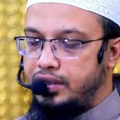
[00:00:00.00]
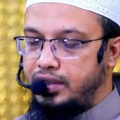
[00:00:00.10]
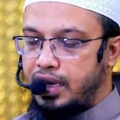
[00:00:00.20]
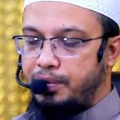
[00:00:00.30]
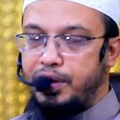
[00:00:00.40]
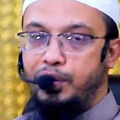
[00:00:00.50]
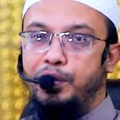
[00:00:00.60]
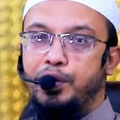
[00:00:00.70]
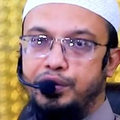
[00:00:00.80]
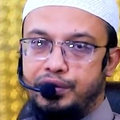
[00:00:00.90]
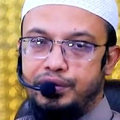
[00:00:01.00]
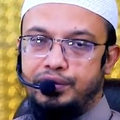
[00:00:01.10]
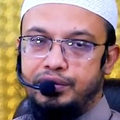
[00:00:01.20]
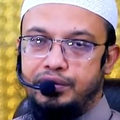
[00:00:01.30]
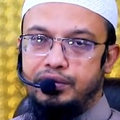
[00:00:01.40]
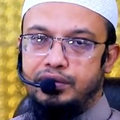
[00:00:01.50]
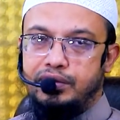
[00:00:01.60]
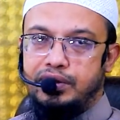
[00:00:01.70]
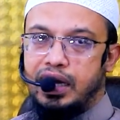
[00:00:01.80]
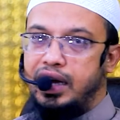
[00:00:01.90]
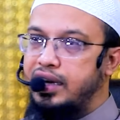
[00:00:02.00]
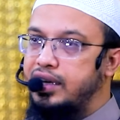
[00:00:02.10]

যে আমার অমুক তা